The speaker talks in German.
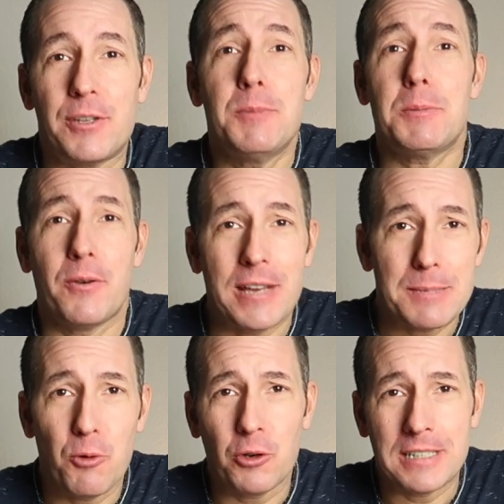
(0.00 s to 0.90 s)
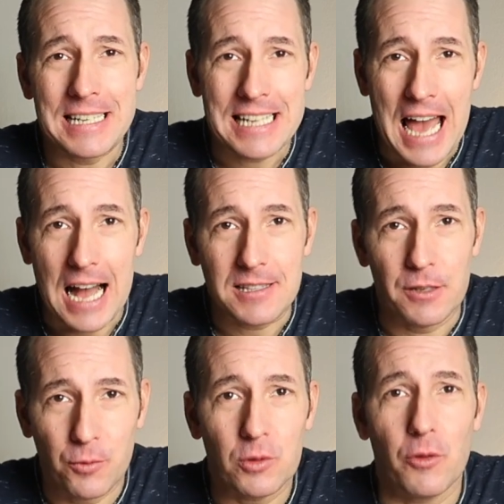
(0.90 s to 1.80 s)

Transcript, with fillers: Findet mich bei Facebook unter D18Foto